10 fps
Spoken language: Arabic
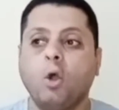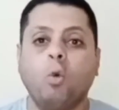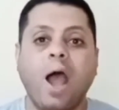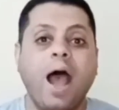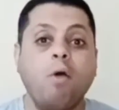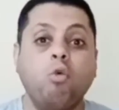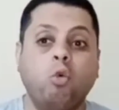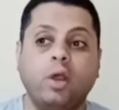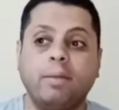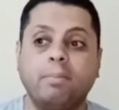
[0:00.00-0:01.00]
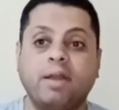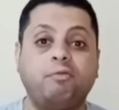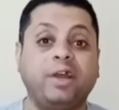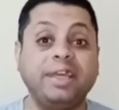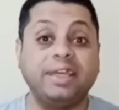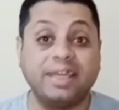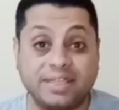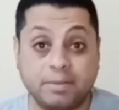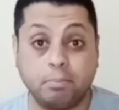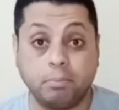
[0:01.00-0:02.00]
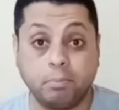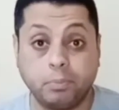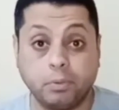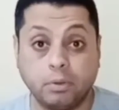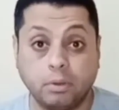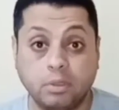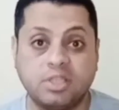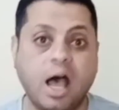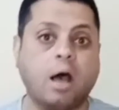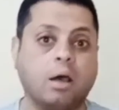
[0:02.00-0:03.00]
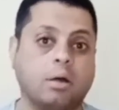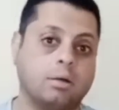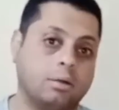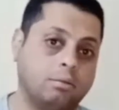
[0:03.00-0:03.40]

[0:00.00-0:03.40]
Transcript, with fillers: واول ما الفريق كسب ظهر